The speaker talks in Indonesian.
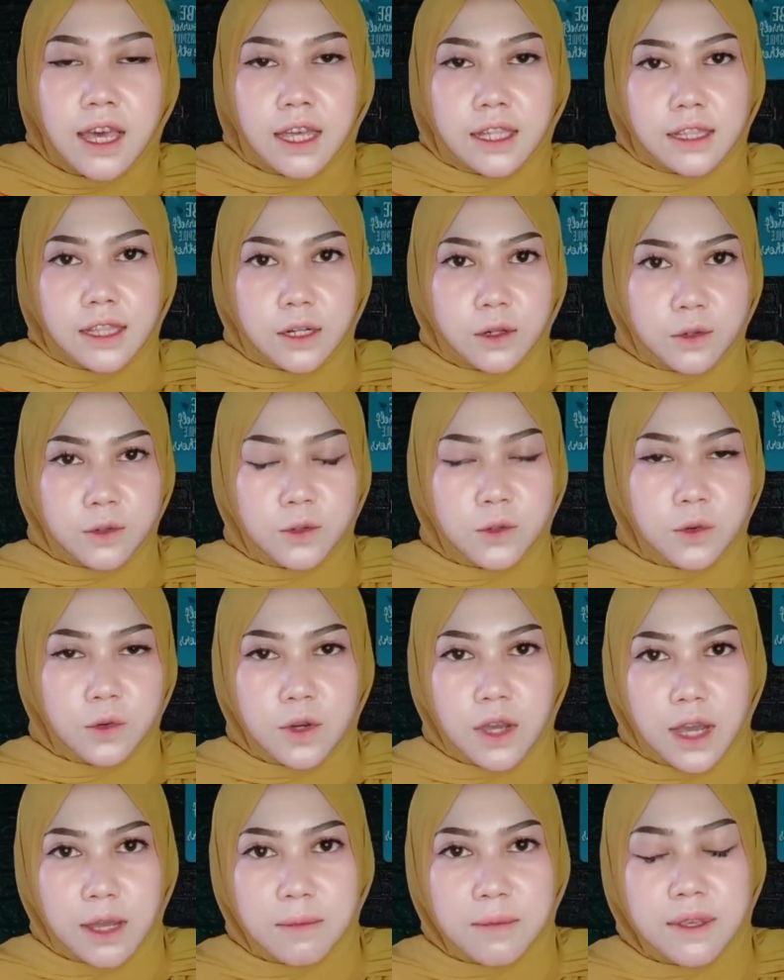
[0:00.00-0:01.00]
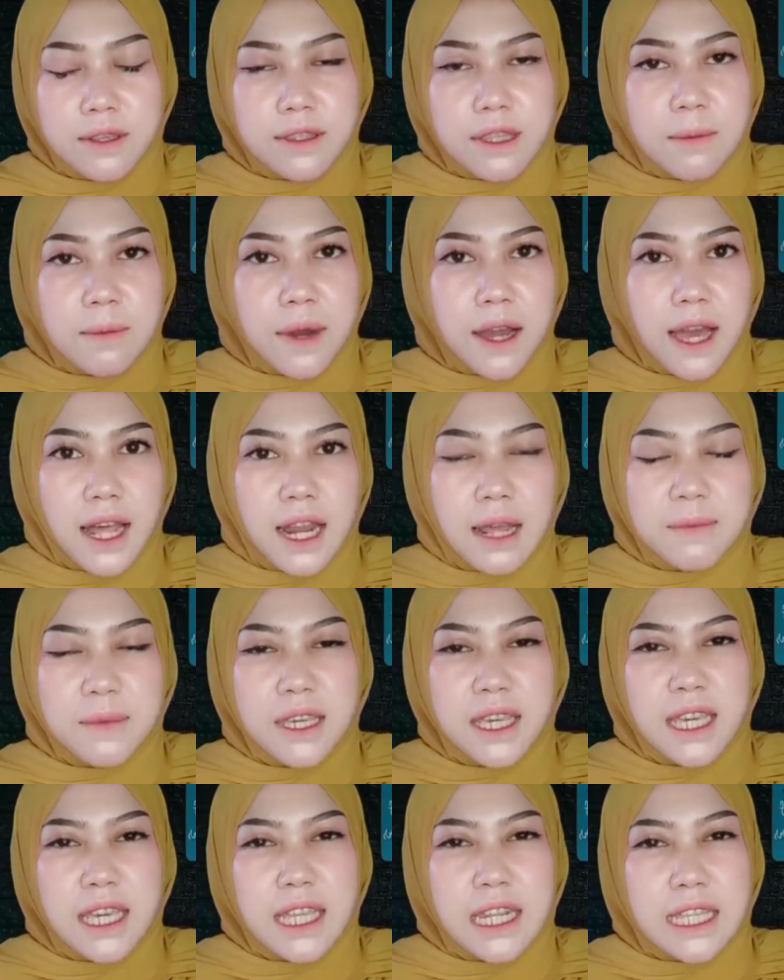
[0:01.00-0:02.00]
Terus juga bisa mengalami
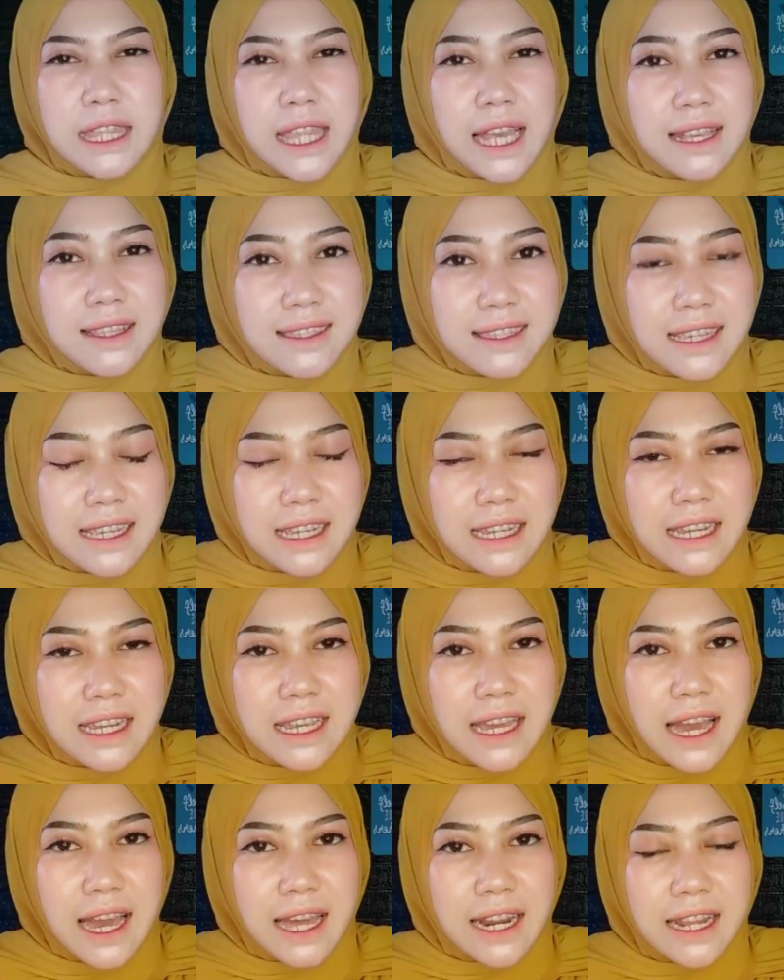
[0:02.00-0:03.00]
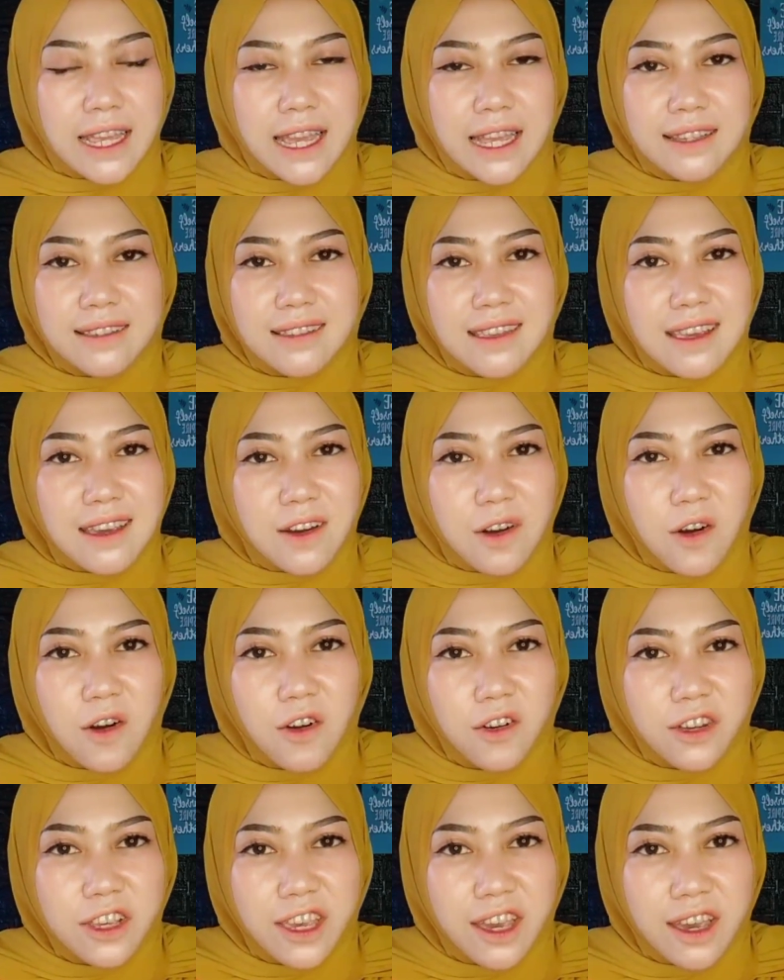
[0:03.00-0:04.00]
iritasi di area
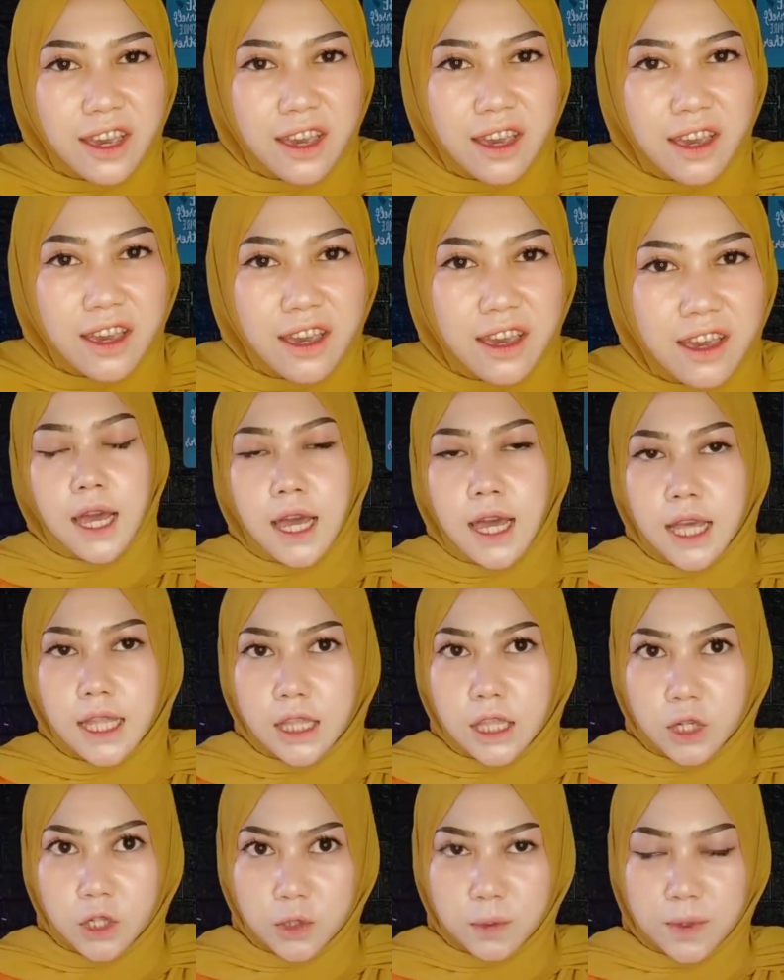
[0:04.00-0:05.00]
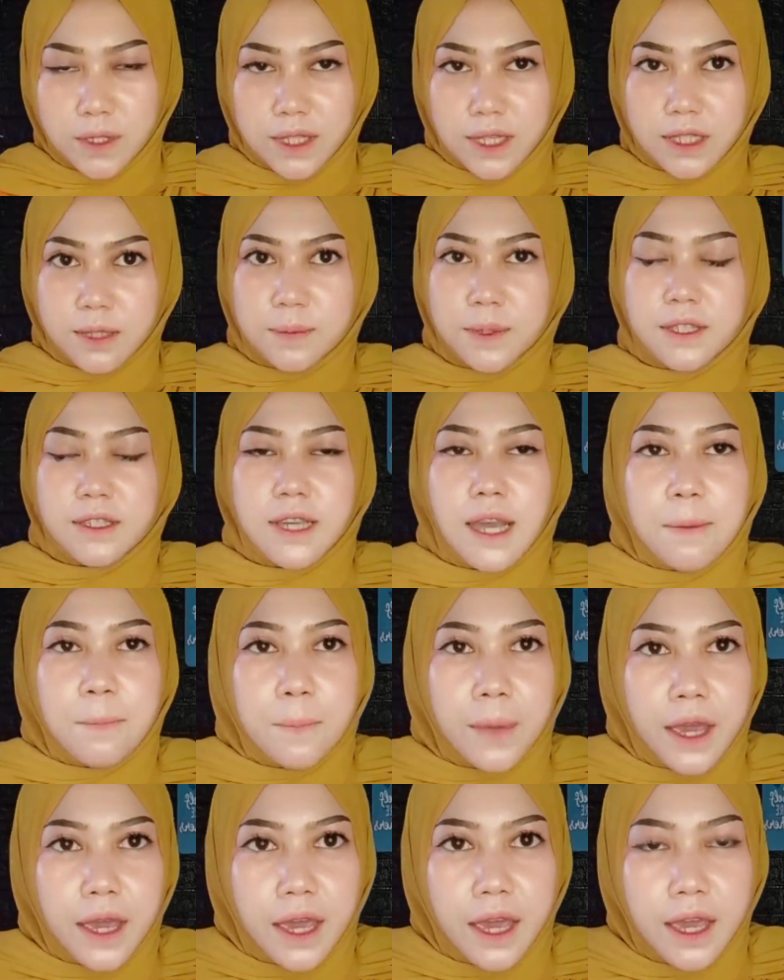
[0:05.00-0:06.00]
singkongnya. Terus bisa cepet
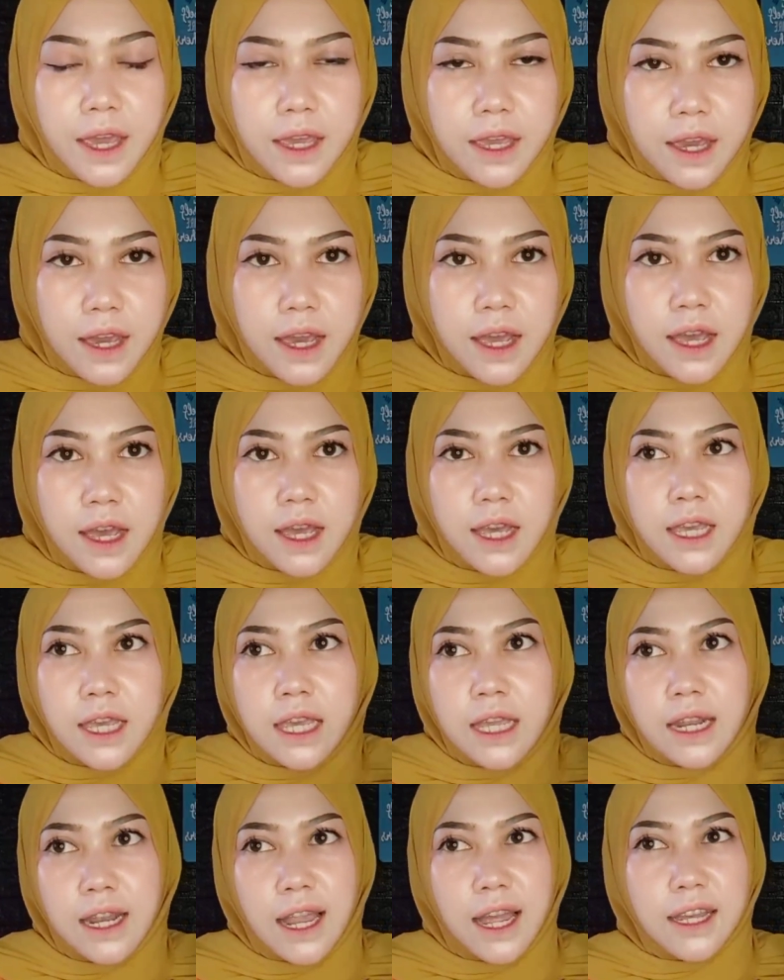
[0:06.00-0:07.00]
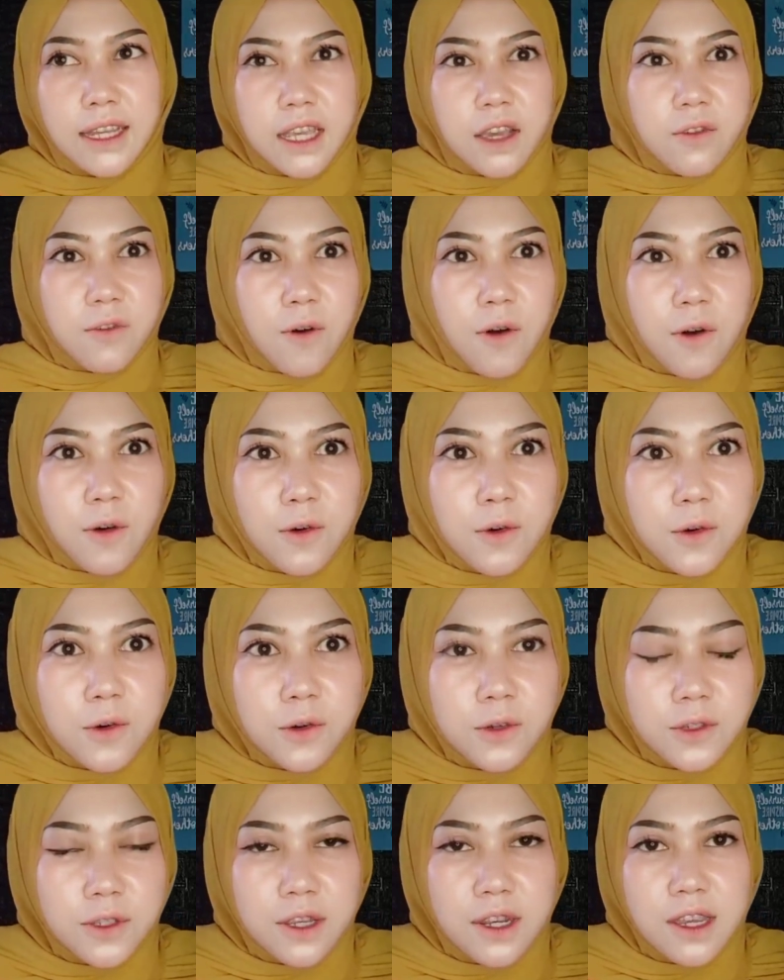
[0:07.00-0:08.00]
capek ya, hilangnya
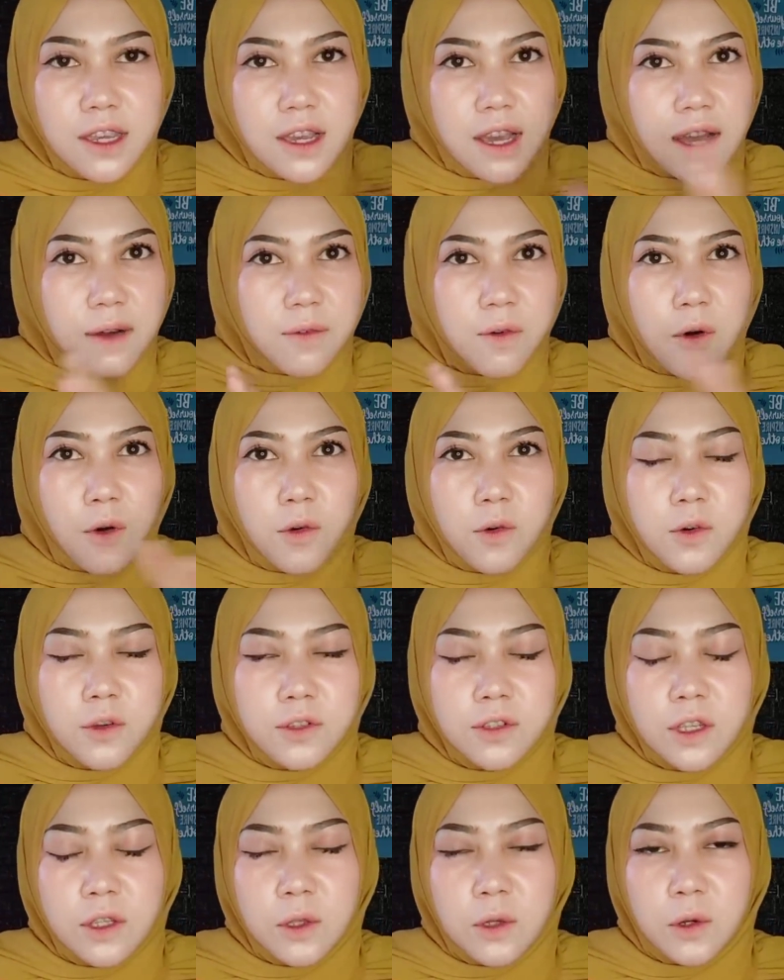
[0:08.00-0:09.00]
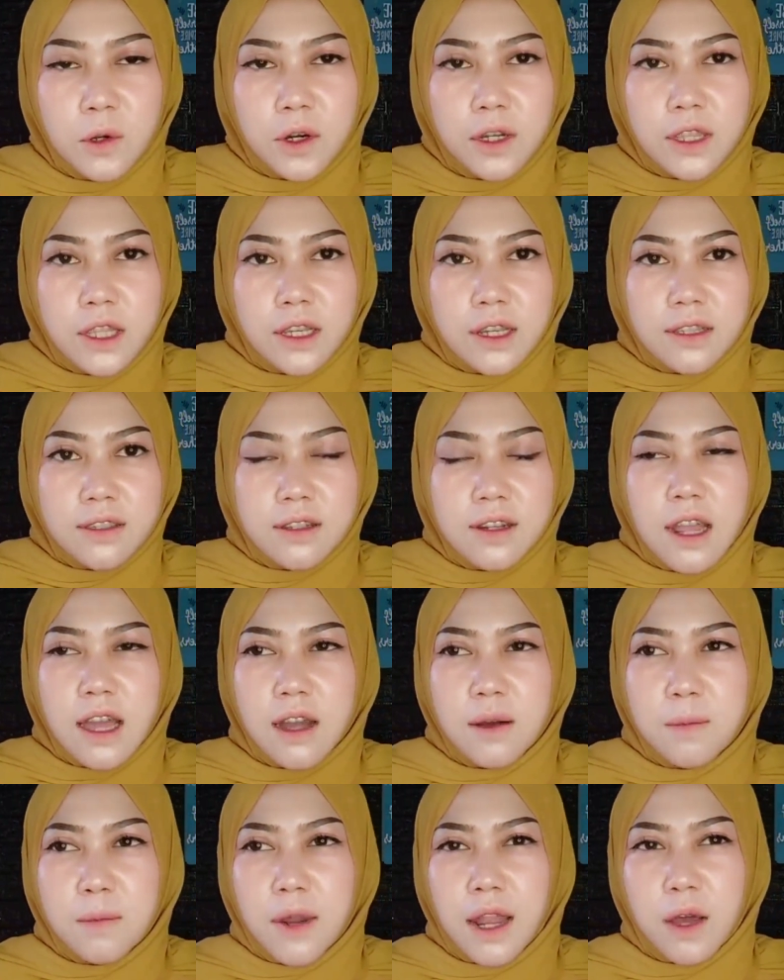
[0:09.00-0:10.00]
fokus, jadi nggak fokus gitu loh ketika sedang
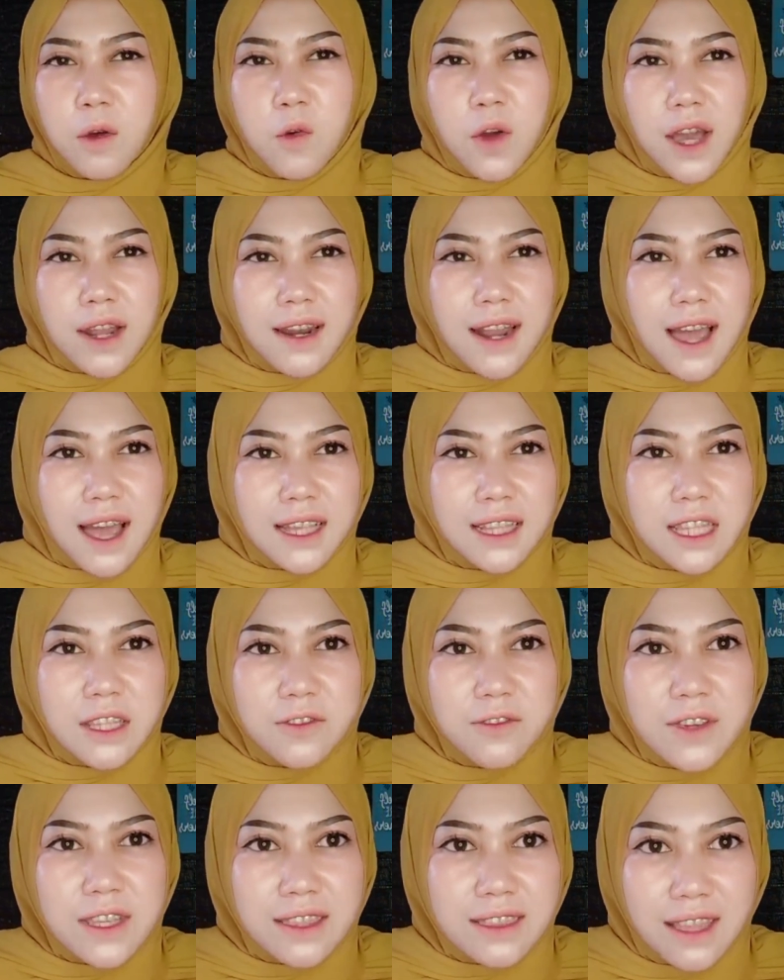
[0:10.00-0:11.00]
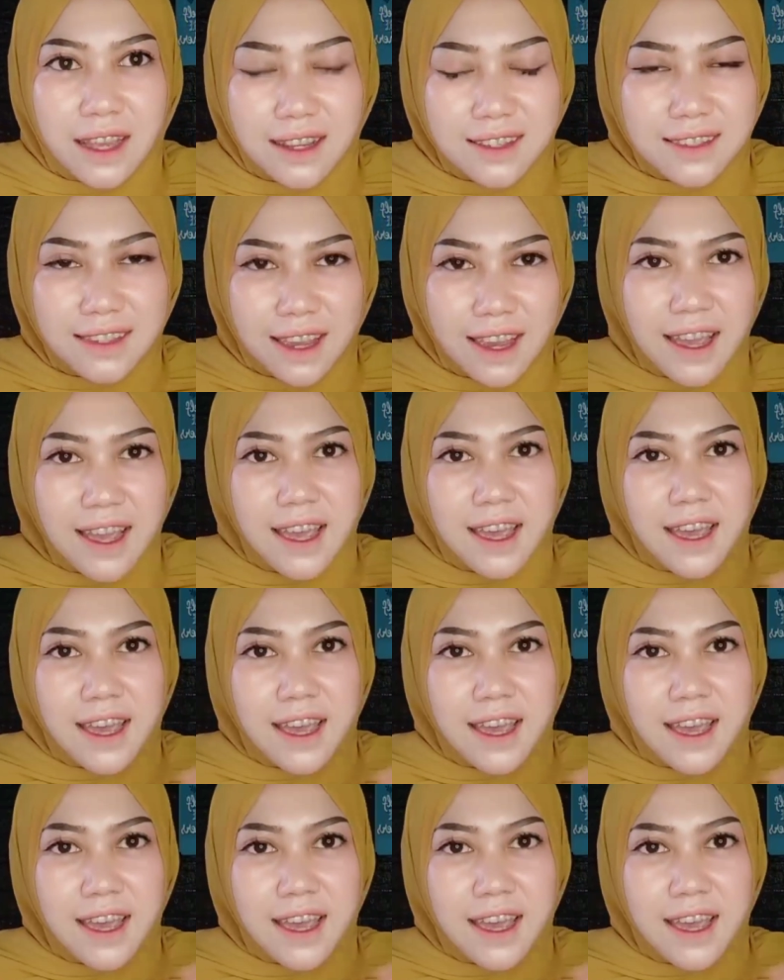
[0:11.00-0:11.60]
melakukan aktivitas ya.